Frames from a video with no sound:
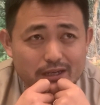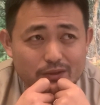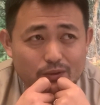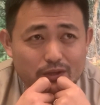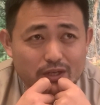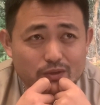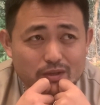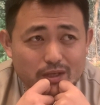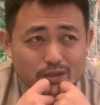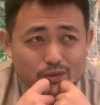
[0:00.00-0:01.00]
とかで言っ
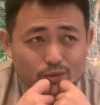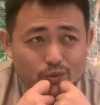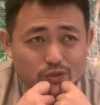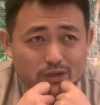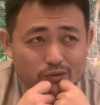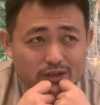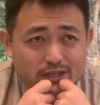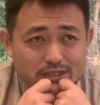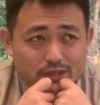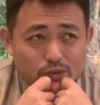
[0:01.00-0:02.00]
ていくお父さんお
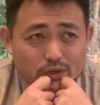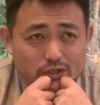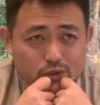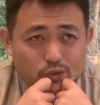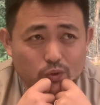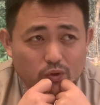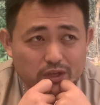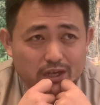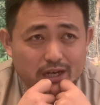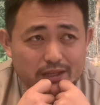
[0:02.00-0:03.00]
母さんとかはちょっと固
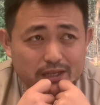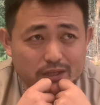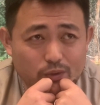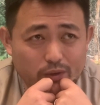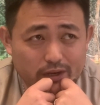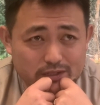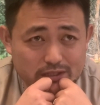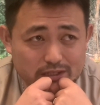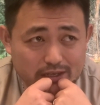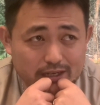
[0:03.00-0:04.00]
定観念にとらわれす
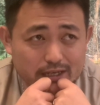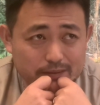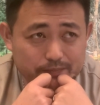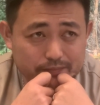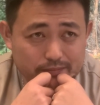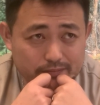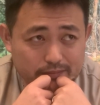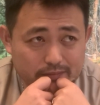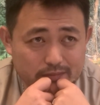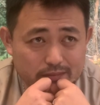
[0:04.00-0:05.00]
ぎて、うー
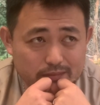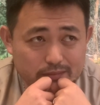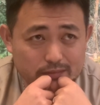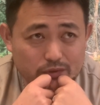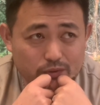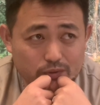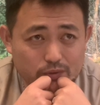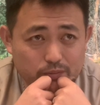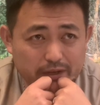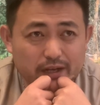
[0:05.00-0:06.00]
ん
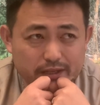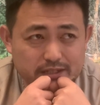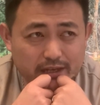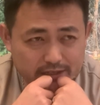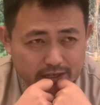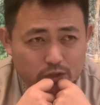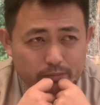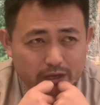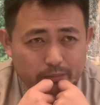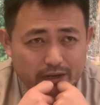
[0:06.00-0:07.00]
と、まあね、先見の
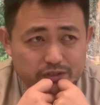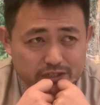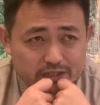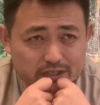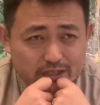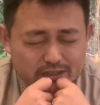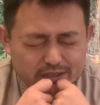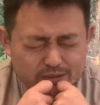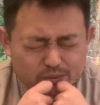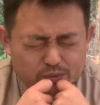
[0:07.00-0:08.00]
明もあるし、言っ
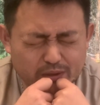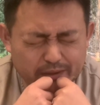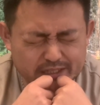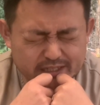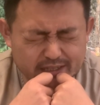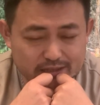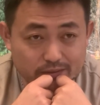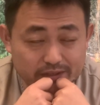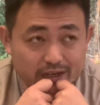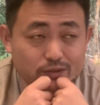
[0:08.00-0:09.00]
てることは間違って
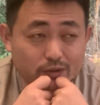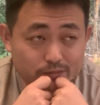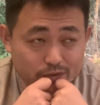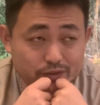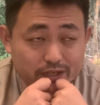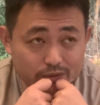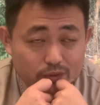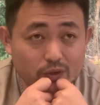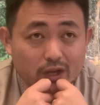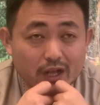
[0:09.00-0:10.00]
はないとは思うんだけ
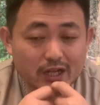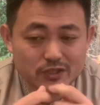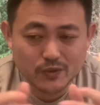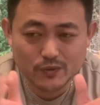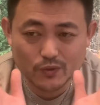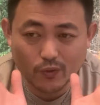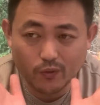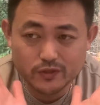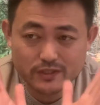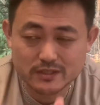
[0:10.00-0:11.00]
ど、ちょっと
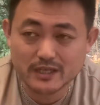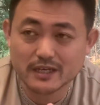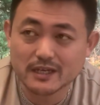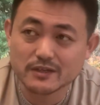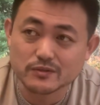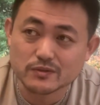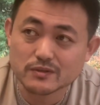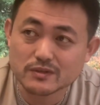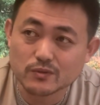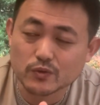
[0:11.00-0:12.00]
押し付ける
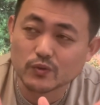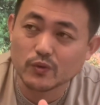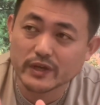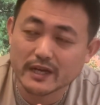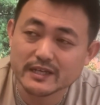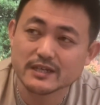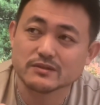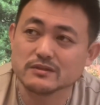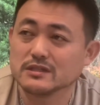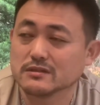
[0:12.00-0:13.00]
ことをやりや
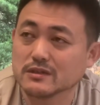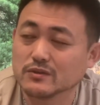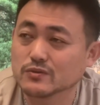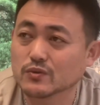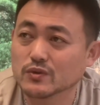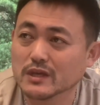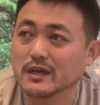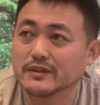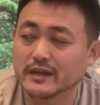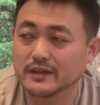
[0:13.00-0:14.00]
すいっていうところ
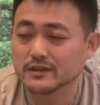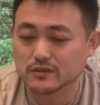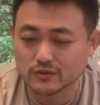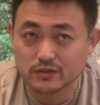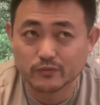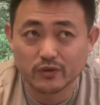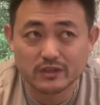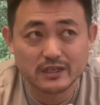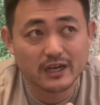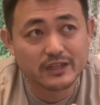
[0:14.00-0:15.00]
で悩んでくる人も
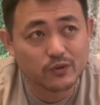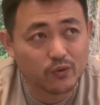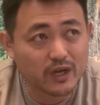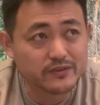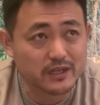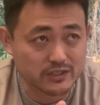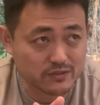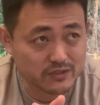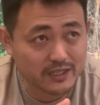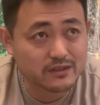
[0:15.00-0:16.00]
意外に多かったりす
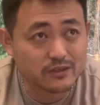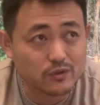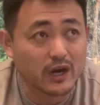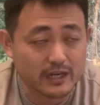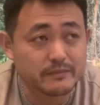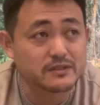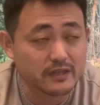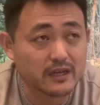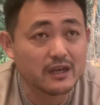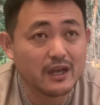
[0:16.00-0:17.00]
るなっていうのはあります
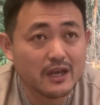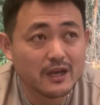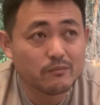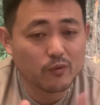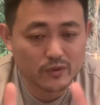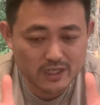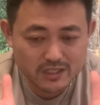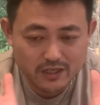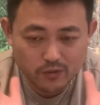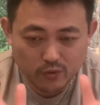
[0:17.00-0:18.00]
ね。もう
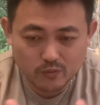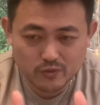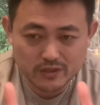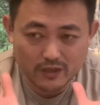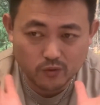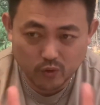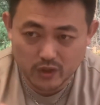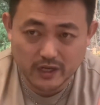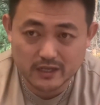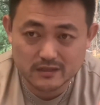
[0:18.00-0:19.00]
私がこう思ったらこう
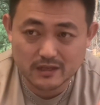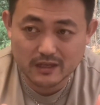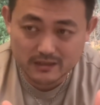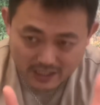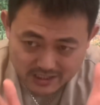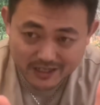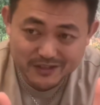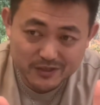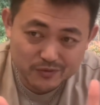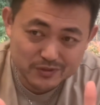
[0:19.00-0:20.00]
だからって、確かに
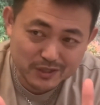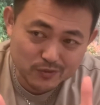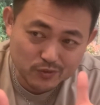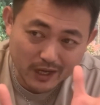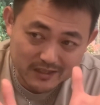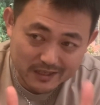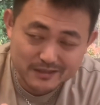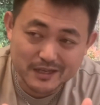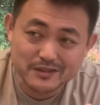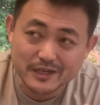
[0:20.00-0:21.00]
ね、言ってることは当
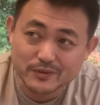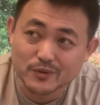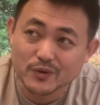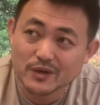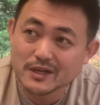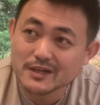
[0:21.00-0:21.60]
たってんだけど、